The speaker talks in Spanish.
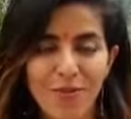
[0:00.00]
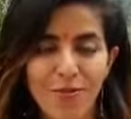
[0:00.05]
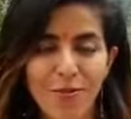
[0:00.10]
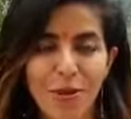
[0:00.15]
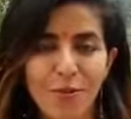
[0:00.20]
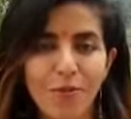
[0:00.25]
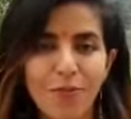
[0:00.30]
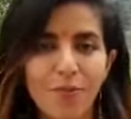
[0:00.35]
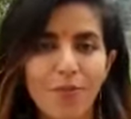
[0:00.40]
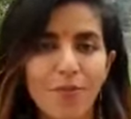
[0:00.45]

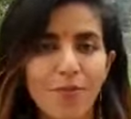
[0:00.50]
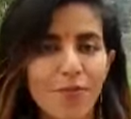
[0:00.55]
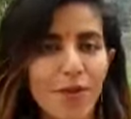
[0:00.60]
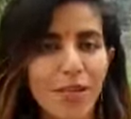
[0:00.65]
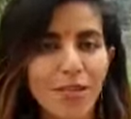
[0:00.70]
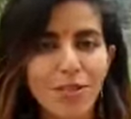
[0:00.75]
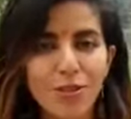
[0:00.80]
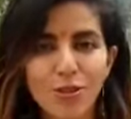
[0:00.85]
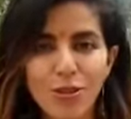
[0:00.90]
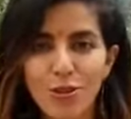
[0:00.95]
Fue
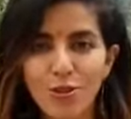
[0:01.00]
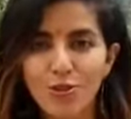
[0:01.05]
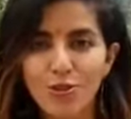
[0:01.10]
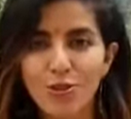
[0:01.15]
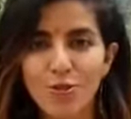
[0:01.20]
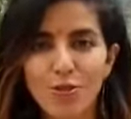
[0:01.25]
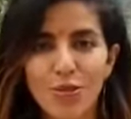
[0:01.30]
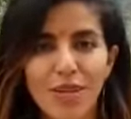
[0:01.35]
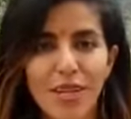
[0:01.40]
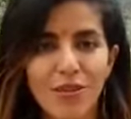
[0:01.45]

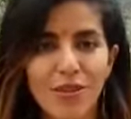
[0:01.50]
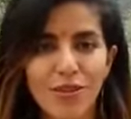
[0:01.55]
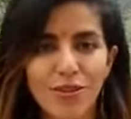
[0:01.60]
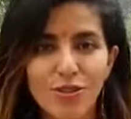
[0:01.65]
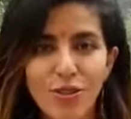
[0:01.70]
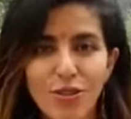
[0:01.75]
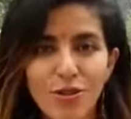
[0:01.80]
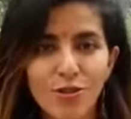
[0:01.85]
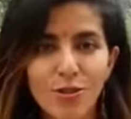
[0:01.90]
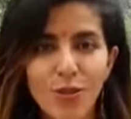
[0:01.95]
precioso,
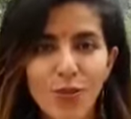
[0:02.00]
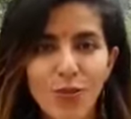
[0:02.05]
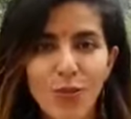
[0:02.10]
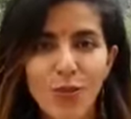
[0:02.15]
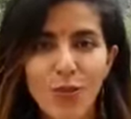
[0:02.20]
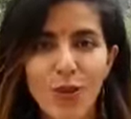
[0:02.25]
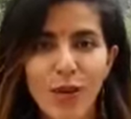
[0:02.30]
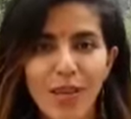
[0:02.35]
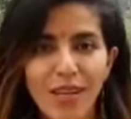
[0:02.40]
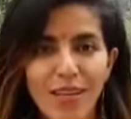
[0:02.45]
maravilloso
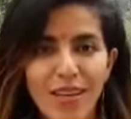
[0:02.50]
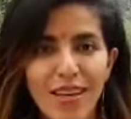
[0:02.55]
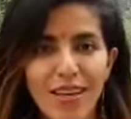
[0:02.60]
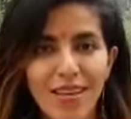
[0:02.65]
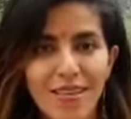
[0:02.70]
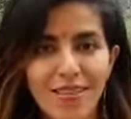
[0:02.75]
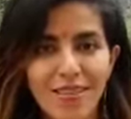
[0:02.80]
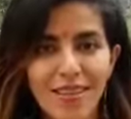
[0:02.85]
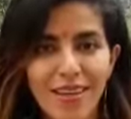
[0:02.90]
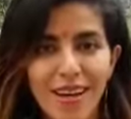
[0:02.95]
poder
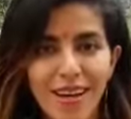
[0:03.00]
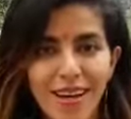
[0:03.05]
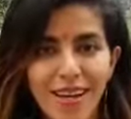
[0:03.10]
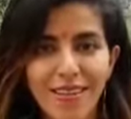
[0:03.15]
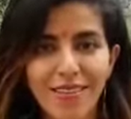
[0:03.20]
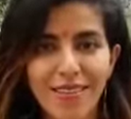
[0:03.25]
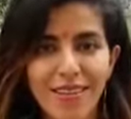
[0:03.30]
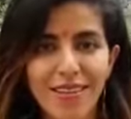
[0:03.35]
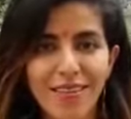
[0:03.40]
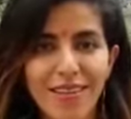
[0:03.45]
llegar
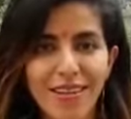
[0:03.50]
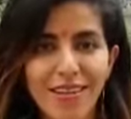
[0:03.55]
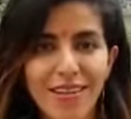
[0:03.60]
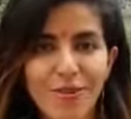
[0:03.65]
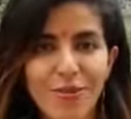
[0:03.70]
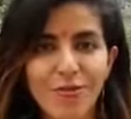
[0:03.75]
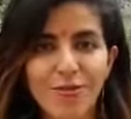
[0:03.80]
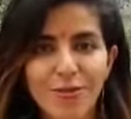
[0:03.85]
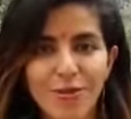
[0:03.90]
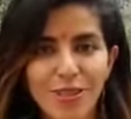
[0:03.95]
a este nivel
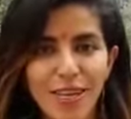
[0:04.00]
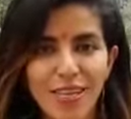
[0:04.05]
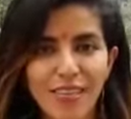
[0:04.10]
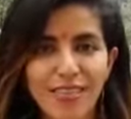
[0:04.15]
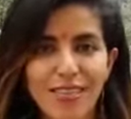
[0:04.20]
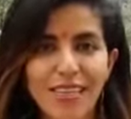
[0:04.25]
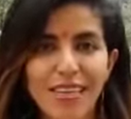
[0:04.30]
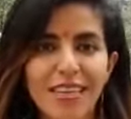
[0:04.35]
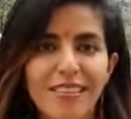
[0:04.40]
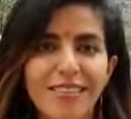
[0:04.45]
de
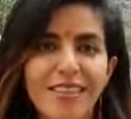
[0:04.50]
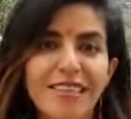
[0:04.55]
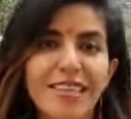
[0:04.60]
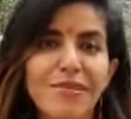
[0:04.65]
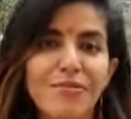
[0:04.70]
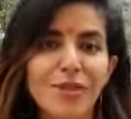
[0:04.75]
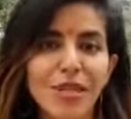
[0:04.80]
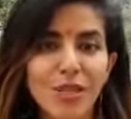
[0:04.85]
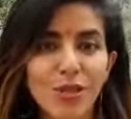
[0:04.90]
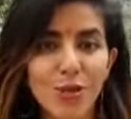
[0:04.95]
conciencia, de
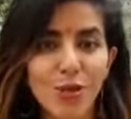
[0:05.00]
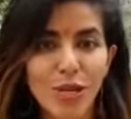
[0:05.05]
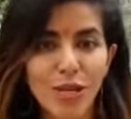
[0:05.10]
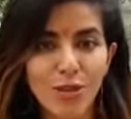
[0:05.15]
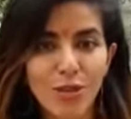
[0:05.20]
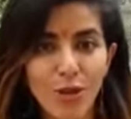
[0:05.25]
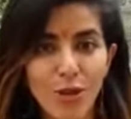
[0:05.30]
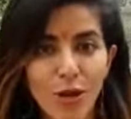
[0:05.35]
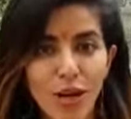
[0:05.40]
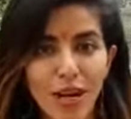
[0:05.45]
entendimiento
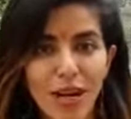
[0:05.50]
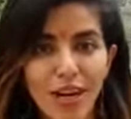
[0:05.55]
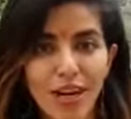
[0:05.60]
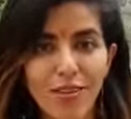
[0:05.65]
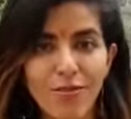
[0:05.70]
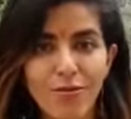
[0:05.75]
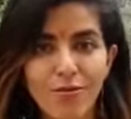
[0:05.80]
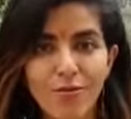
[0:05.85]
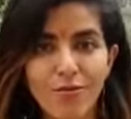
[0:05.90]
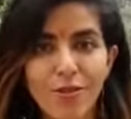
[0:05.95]
del yoga
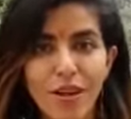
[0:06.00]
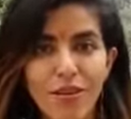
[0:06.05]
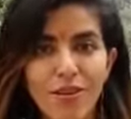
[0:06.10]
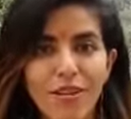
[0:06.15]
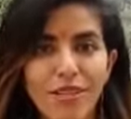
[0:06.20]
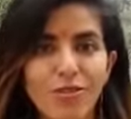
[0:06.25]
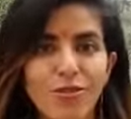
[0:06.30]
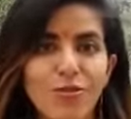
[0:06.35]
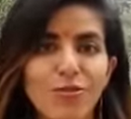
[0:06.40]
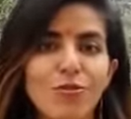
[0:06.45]
en una
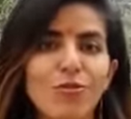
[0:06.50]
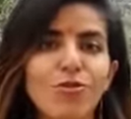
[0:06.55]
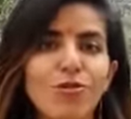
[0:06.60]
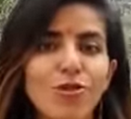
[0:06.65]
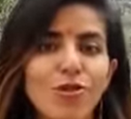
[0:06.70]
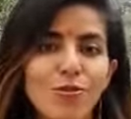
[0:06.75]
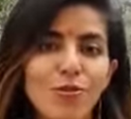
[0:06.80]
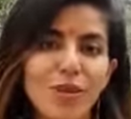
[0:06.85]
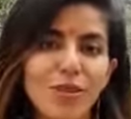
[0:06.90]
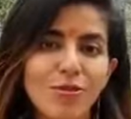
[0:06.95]
versión
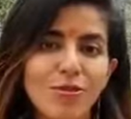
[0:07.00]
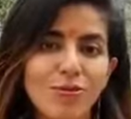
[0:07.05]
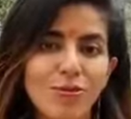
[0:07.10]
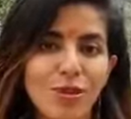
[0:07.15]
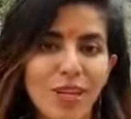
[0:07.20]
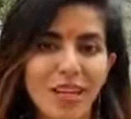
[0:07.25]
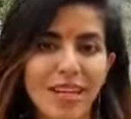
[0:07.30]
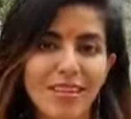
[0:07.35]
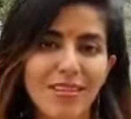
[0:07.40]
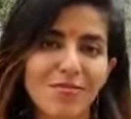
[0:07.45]
mucho más
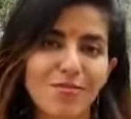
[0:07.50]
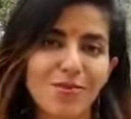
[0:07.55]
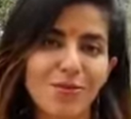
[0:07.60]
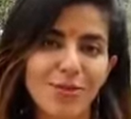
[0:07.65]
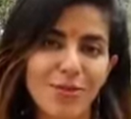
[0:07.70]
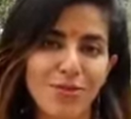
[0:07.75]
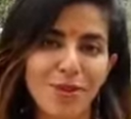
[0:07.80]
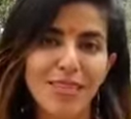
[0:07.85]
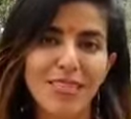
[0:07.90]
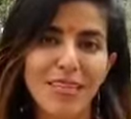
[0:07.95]
sutil y
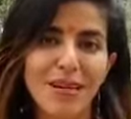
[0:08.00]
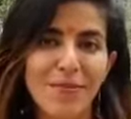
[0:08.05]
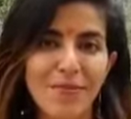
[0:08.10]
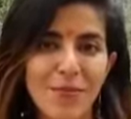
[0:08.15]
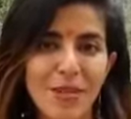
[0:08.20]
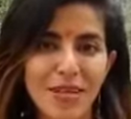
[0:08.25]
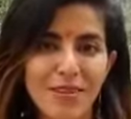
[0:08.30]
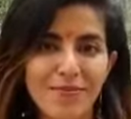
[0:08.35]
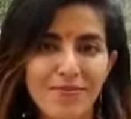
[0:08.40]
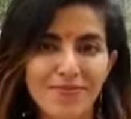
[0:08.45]
mucho más
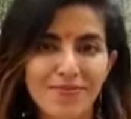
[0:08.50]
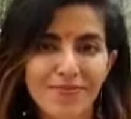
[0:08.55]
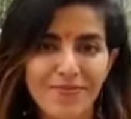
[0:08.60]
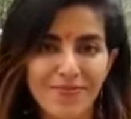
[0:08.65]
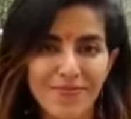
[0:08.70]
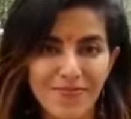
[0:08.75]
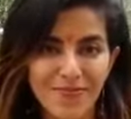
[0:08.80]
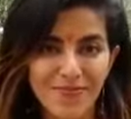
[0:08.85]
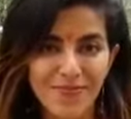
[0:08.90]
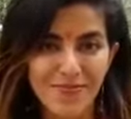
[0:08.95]
amplia.
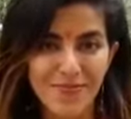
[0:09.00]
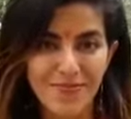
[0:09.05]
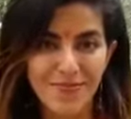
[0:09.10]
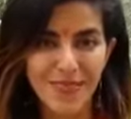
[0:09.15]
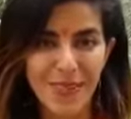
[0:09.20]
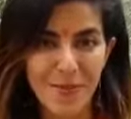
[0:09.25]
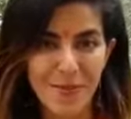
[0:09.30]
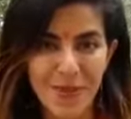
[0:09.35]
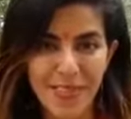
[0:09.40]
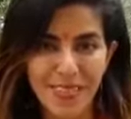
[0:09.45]

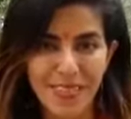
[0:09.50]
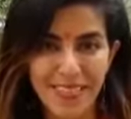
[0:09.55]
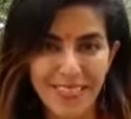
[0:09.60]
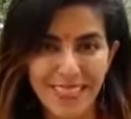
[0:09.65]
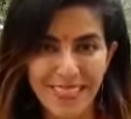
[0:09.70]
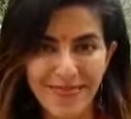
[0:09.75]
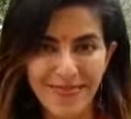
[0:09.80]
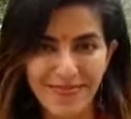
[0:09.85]
Namaste.